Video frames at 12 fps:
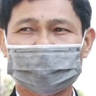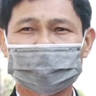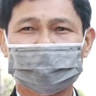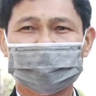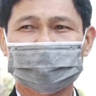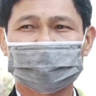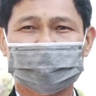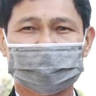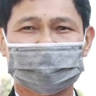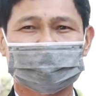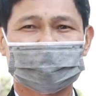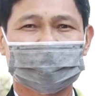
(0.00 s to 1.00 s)
các người
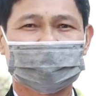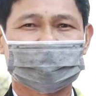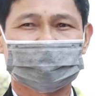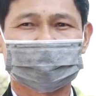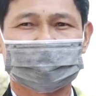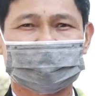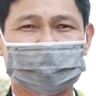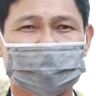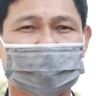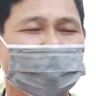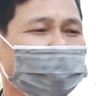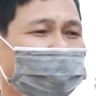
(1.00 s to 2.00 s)
dân cũng
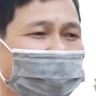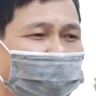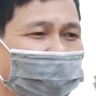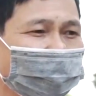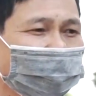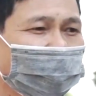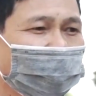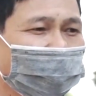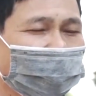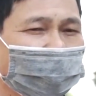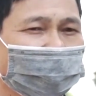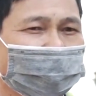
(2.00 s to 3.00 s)
đang nhận thức cao về vấn
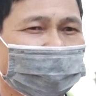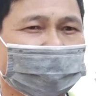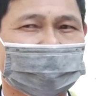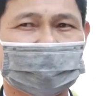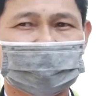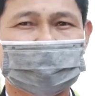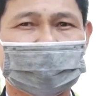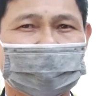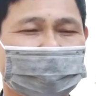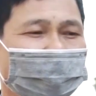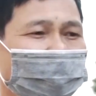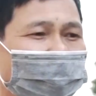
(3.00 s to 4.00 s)
đề này đang chấp
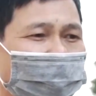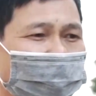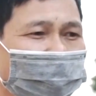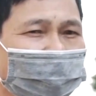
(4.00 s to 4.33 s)
hành rất tốt